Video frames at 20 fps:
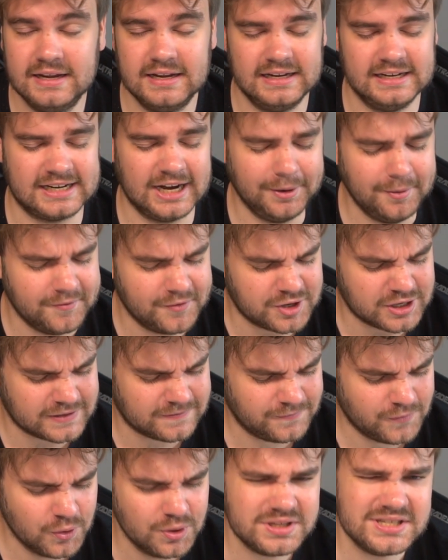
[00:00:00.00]
Ich glaube wirklich
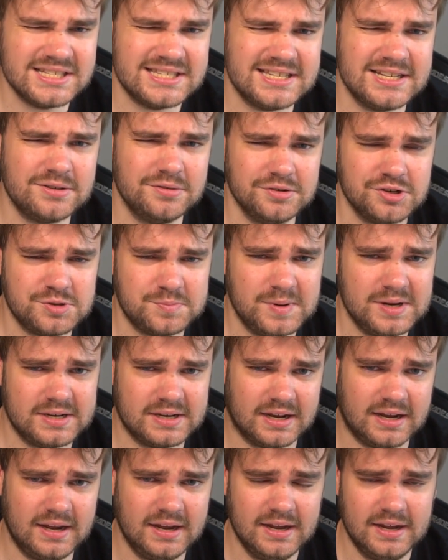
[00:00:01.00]
40 Sekunden
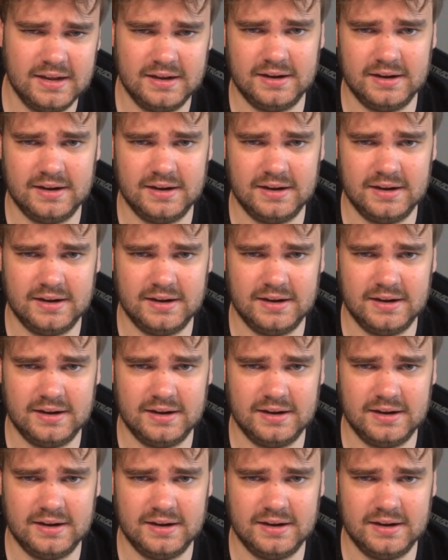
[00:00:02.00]
später,